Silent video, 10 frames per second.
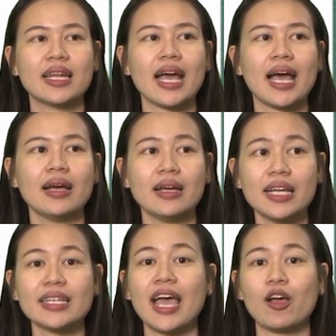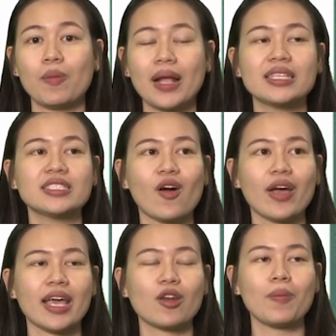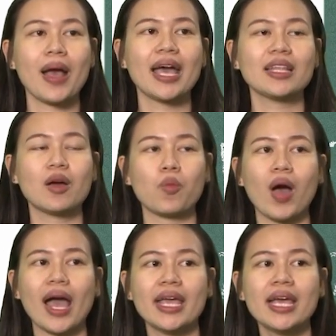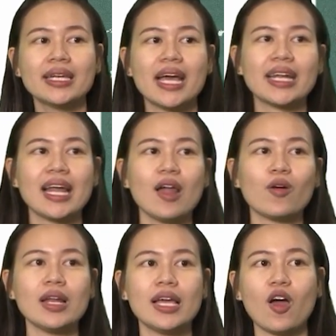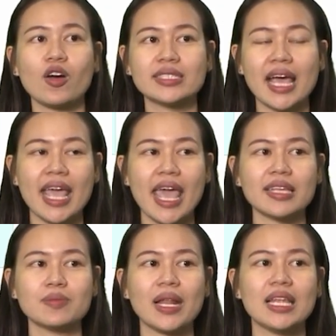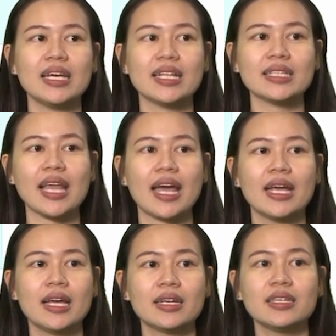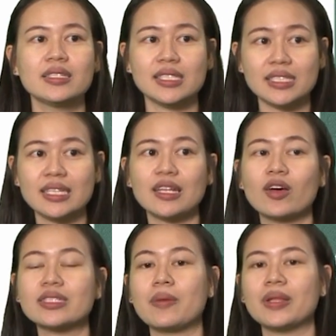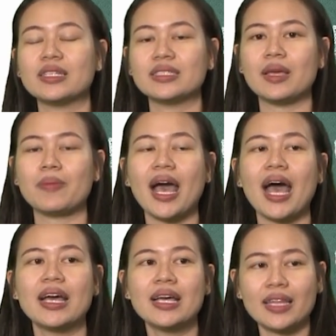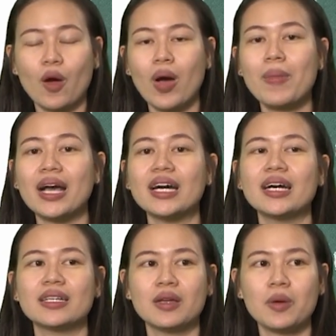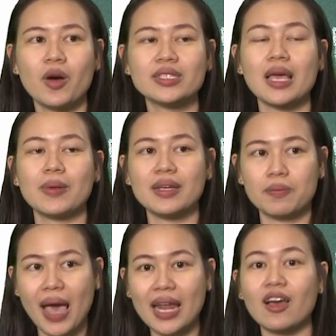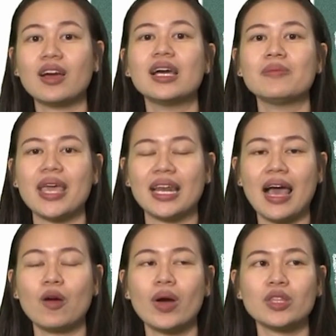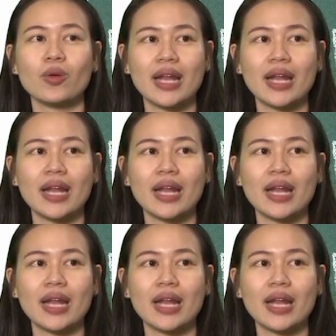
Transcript: นะคะเงื่อนไขของมันคือ 2x ลบ 5 เท่ากับ y ดังนั้นเราก็เลยลองใส่ x ไปเรื่อยๆ ตั้งแต่ 1 จริงๆ ลองใส่ไปถึง 10อะค่ะ แต่ว่าบังเอิญพอใส่ไปถึง 8 แล้วก็เริ่มเห็นแล้วว่าตรง